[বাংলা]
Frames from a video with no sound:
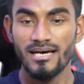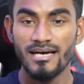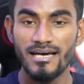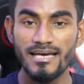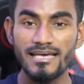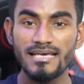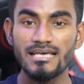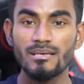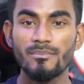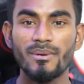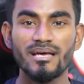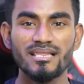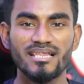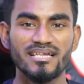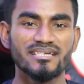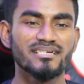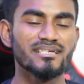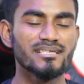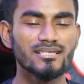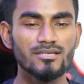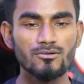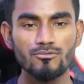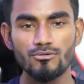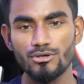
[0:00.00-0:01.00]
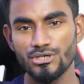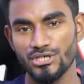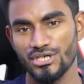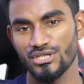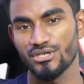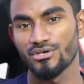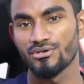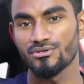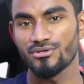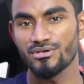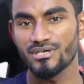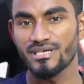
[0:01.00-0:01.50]
এই ইমেল অ্যাড্রেসগুলো
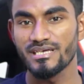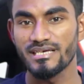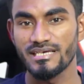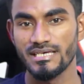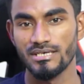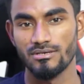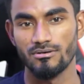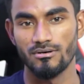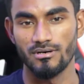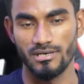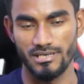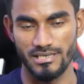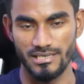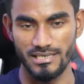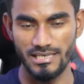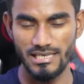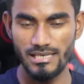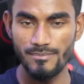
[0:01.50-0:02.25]
সাধারণত কি কি হয়